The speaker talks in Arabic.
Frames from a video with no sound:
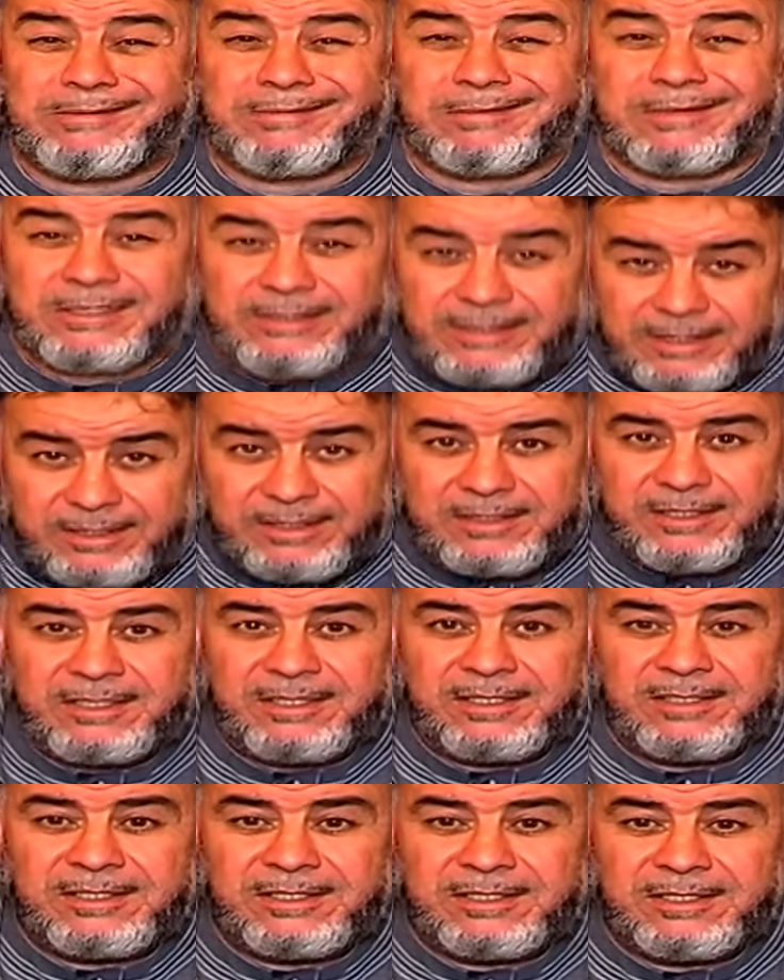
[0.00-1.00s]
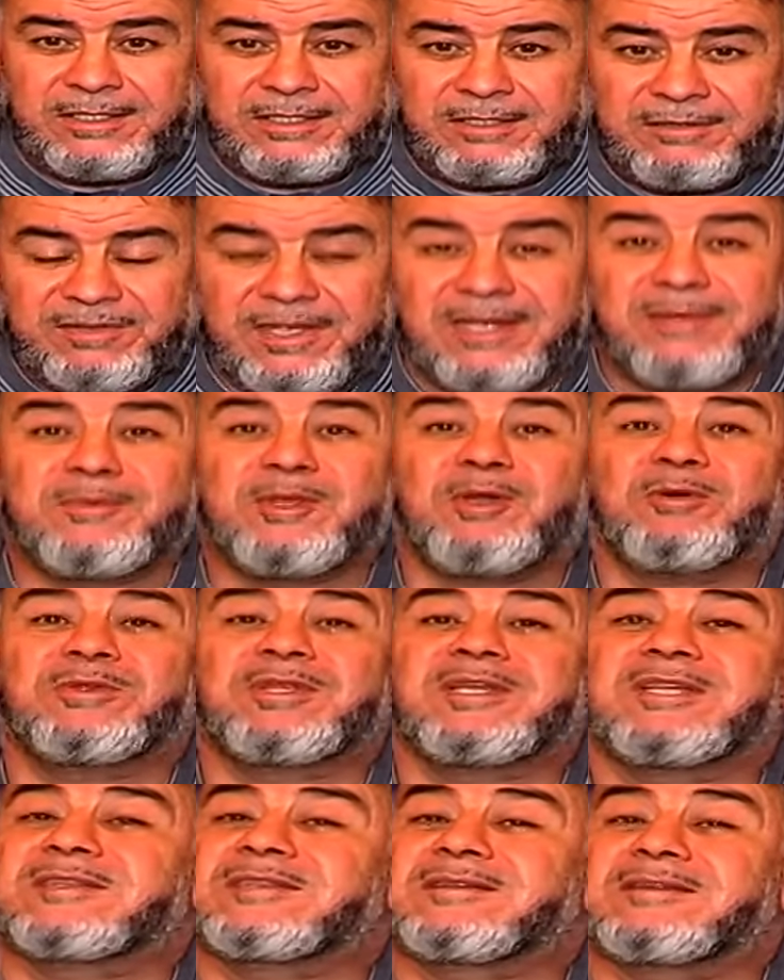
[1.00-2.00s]
الردع فلم يعد
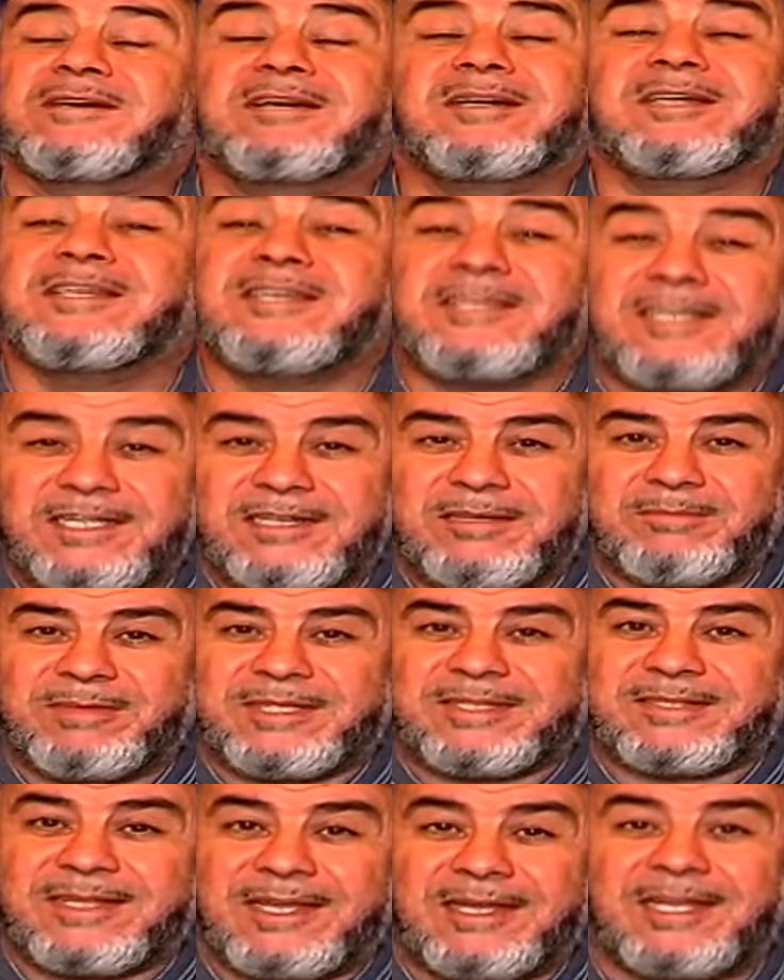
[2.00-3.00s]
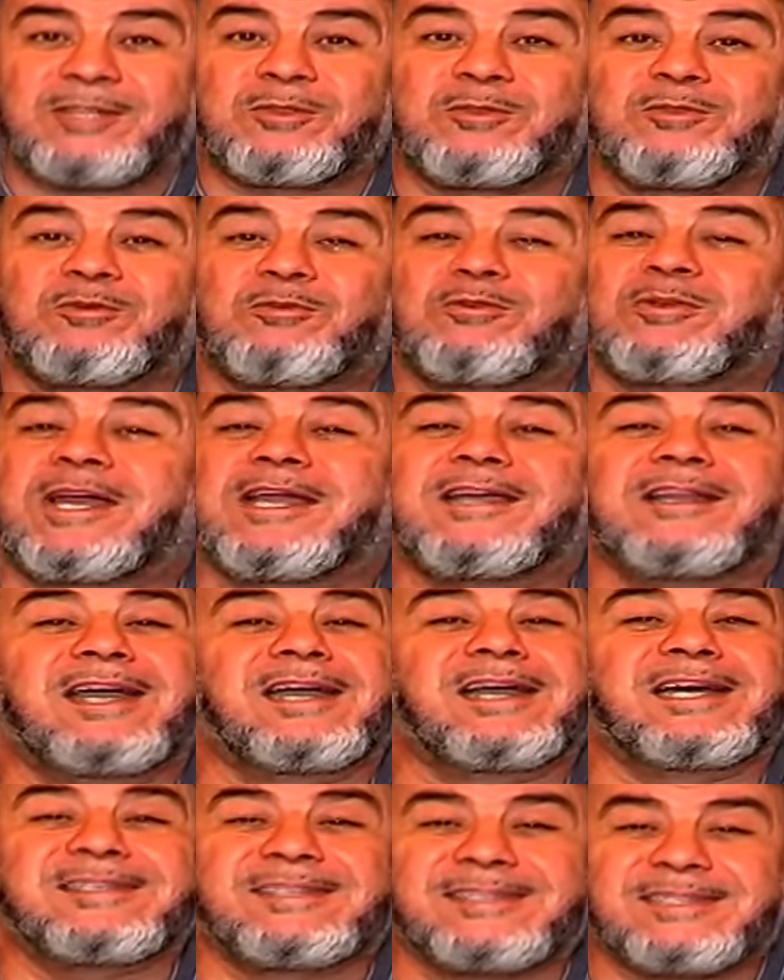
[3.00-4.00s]
إسرائيل مسألة دخولها إلى
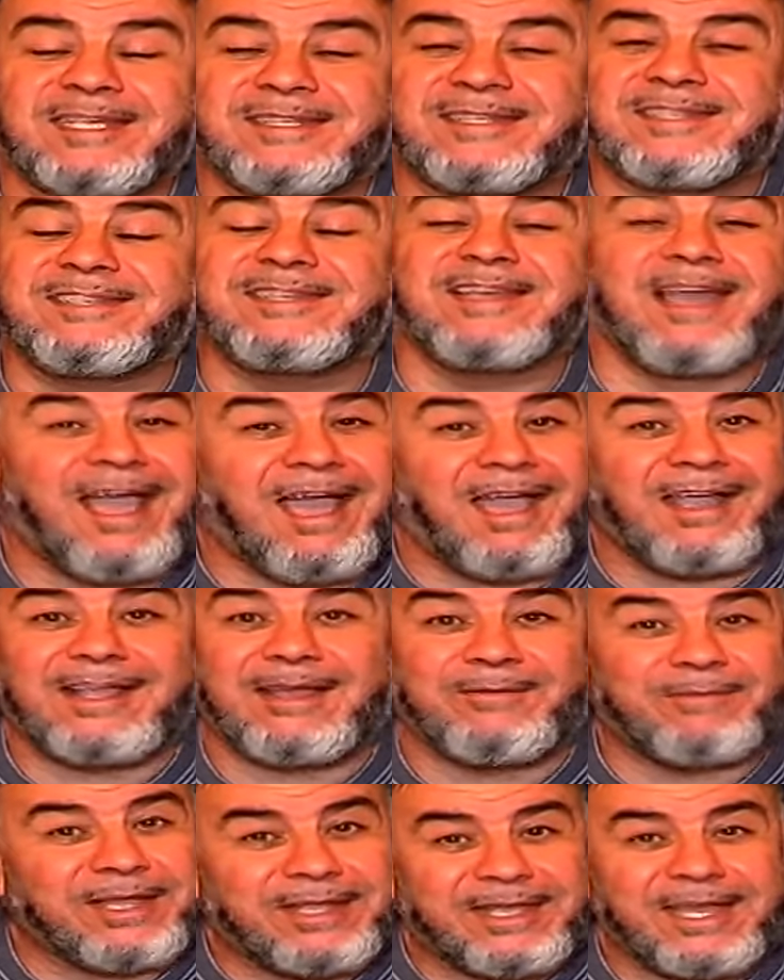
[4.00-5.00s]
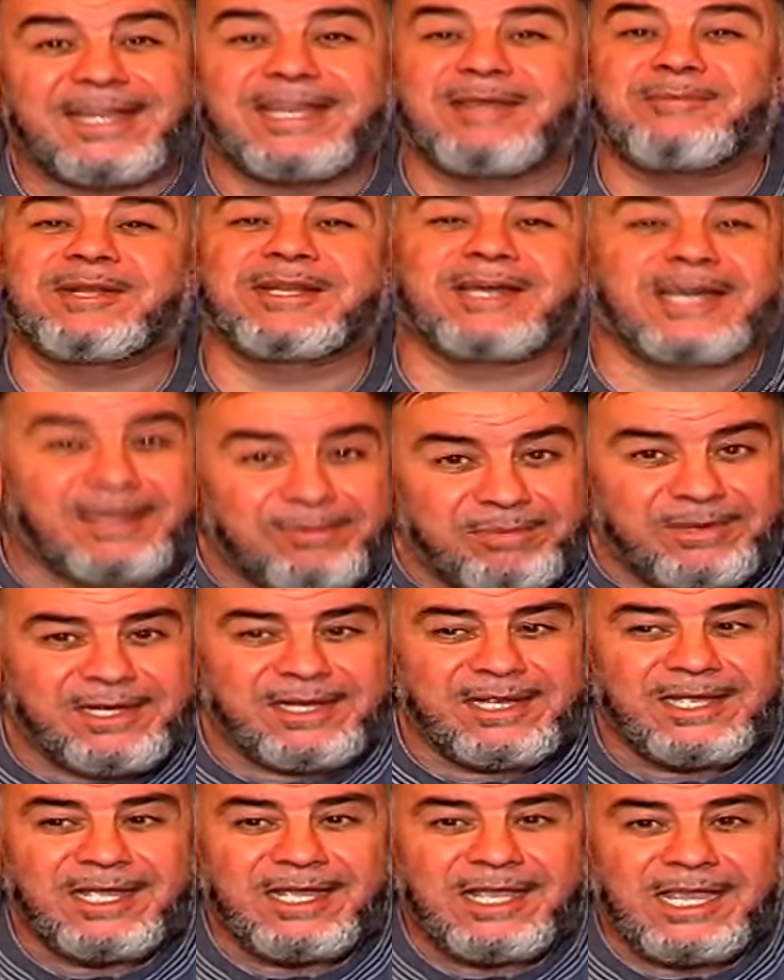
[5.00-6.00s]
غزة سياحة كما كان من قبل
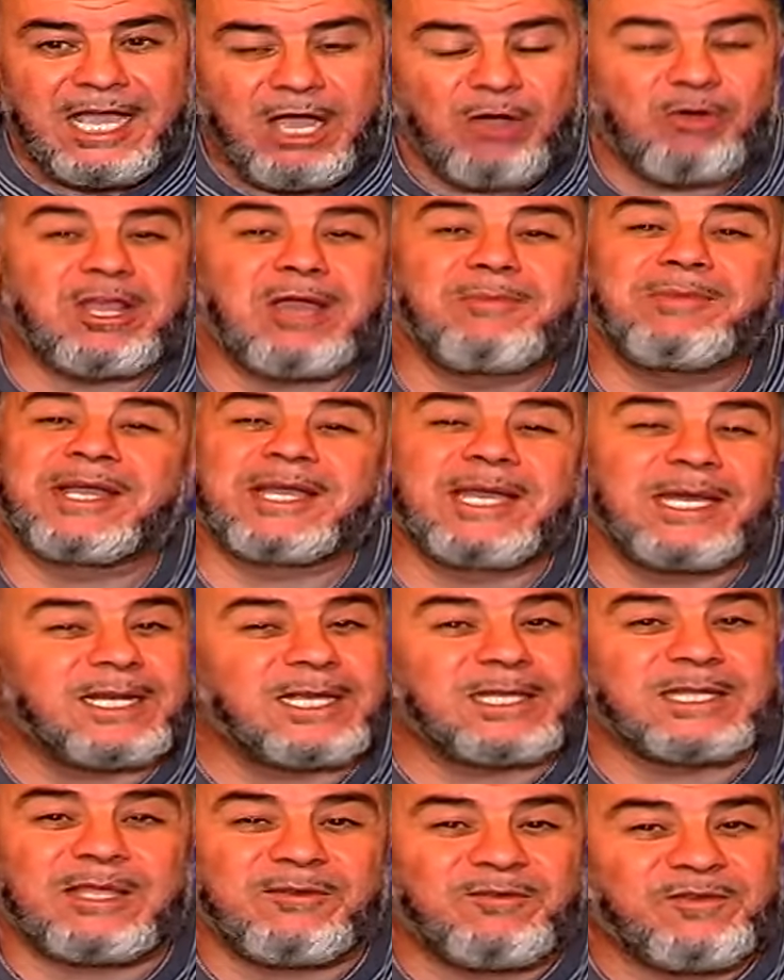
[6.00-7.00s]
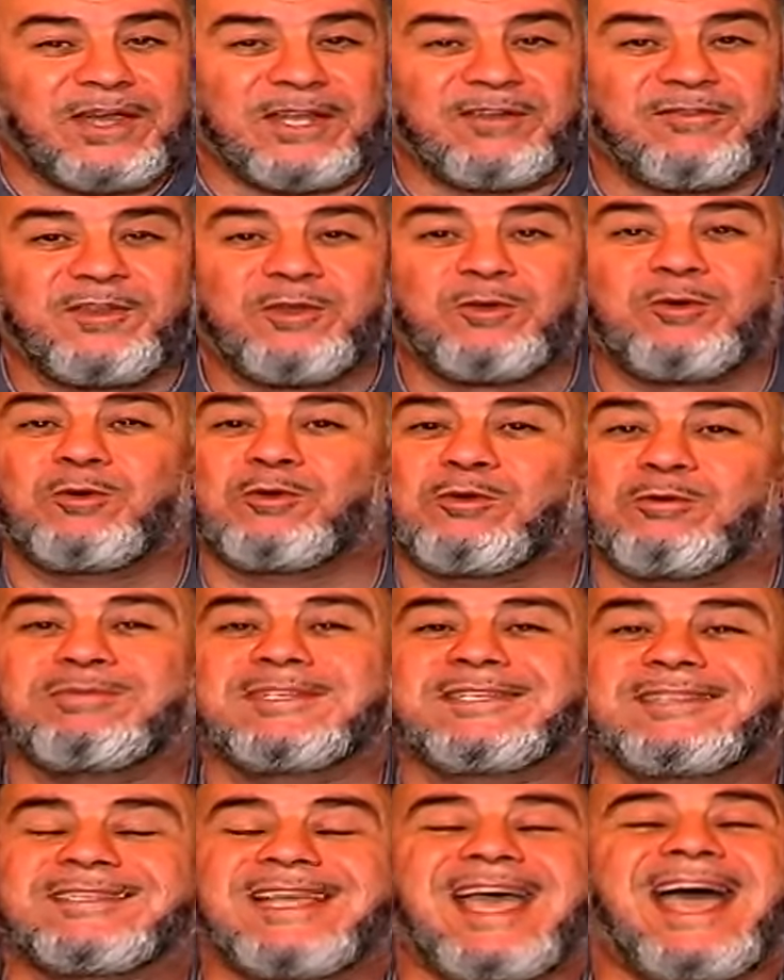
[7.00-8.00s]
أو كما كانت تفعل في حروب
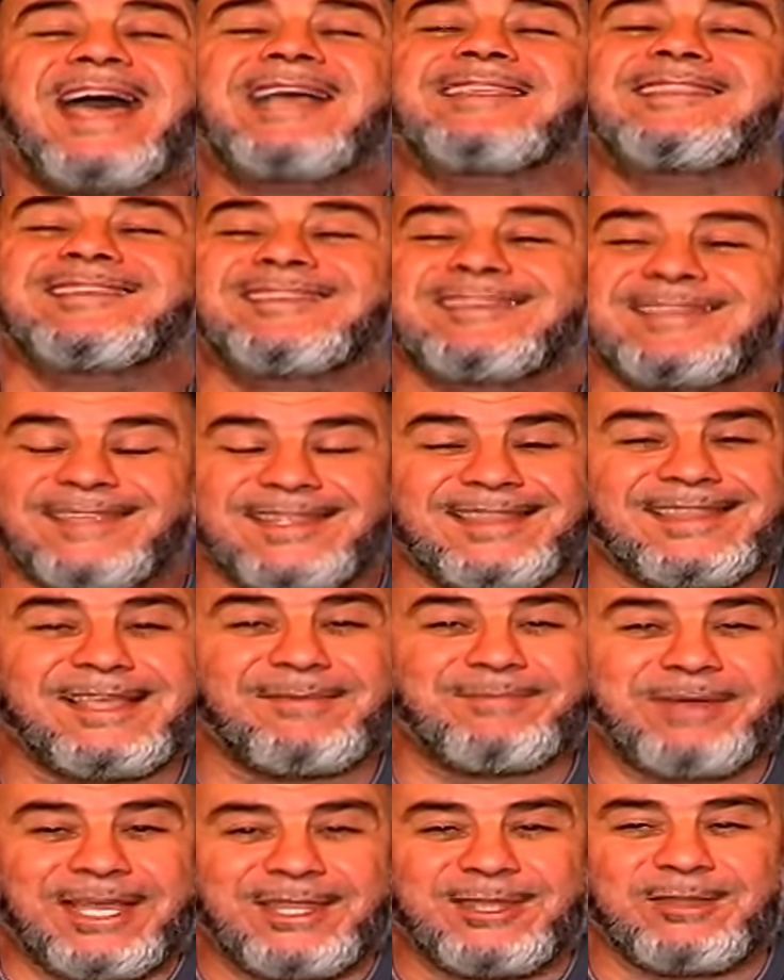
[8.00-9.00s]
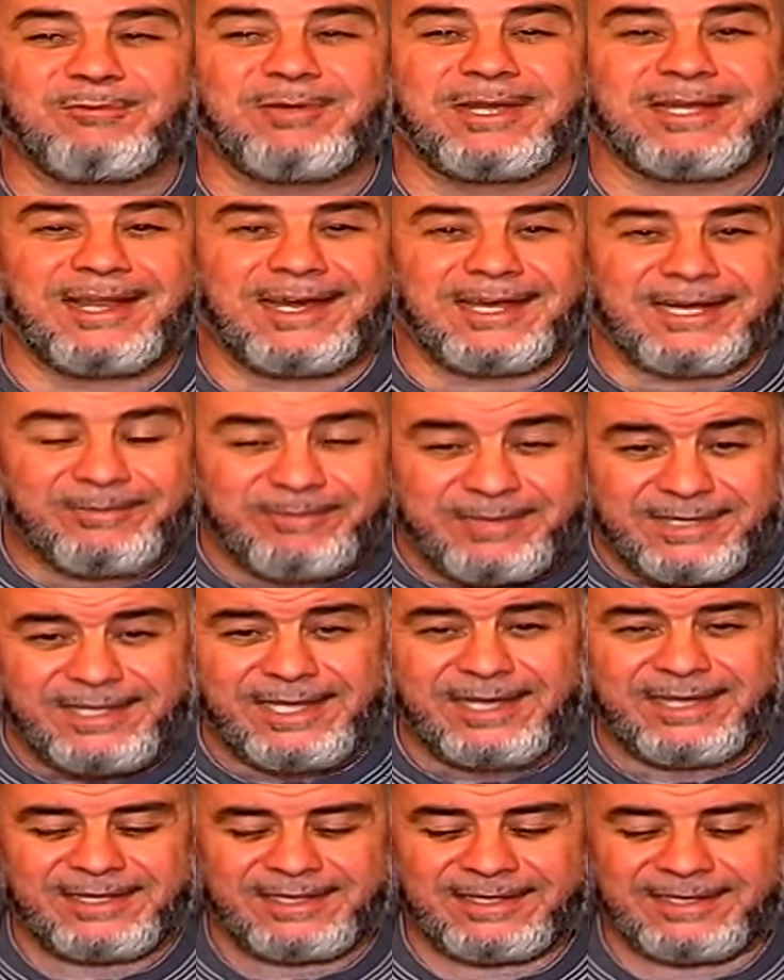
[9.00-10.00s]
الساعات الستة مع الدول
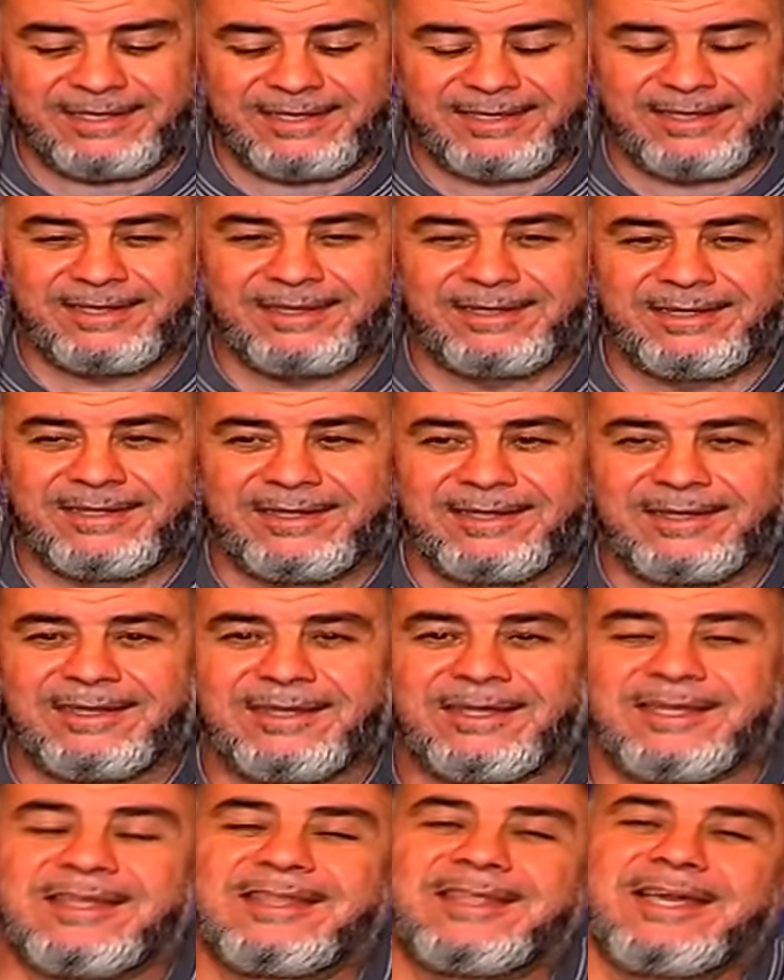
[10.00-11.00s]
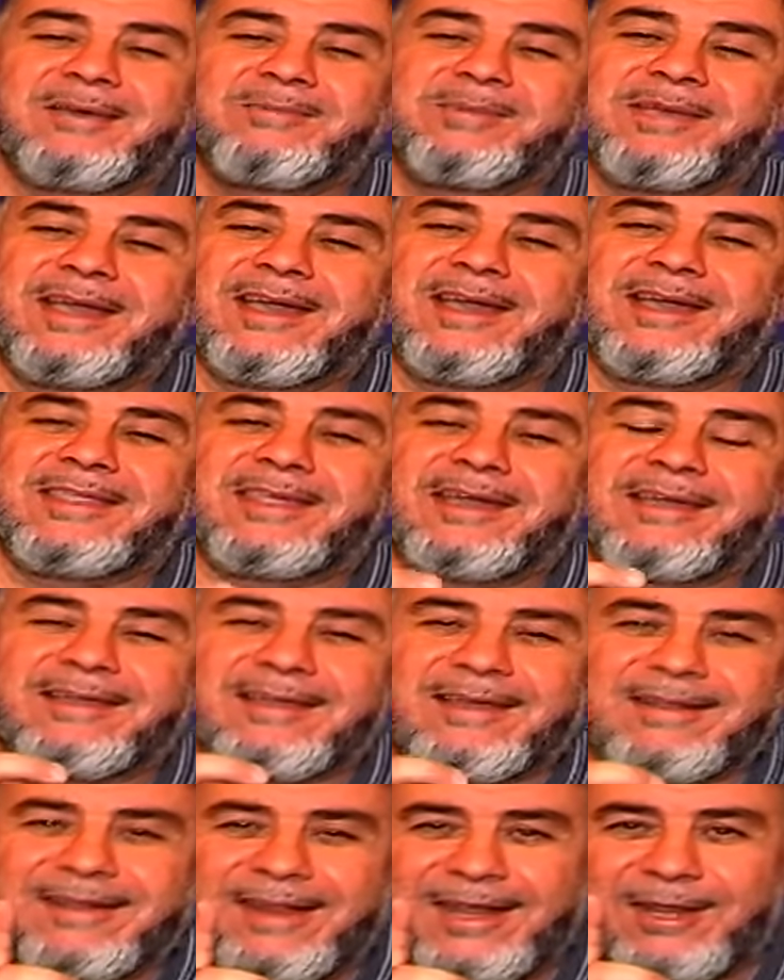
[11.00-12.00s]
العربية إذا بهذا
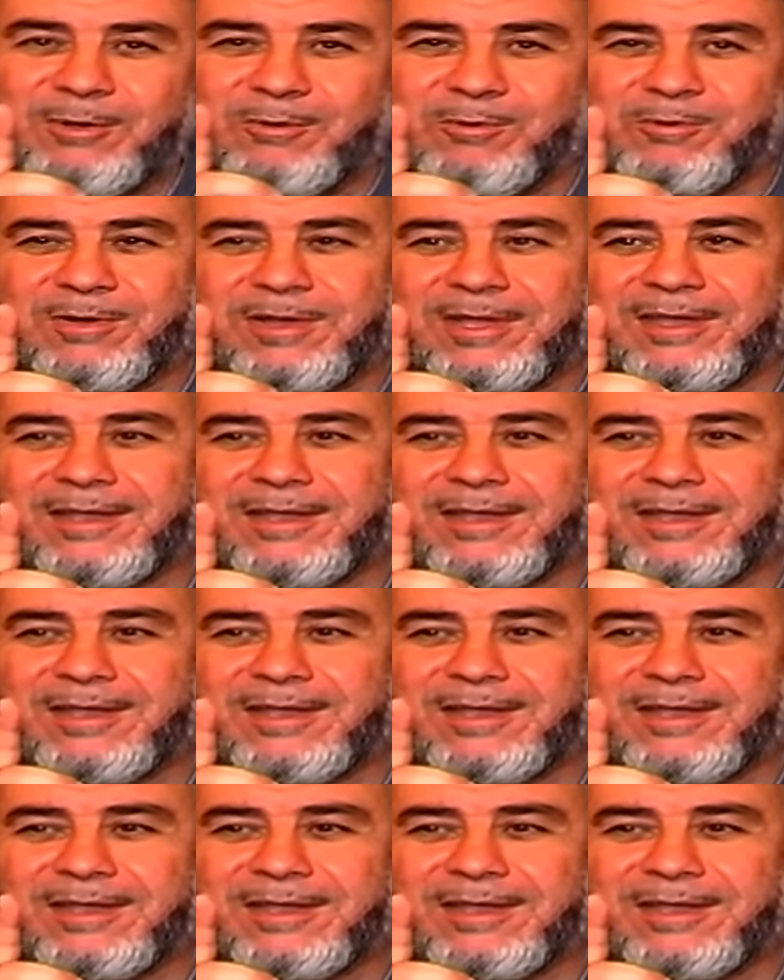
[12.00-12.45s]
كان له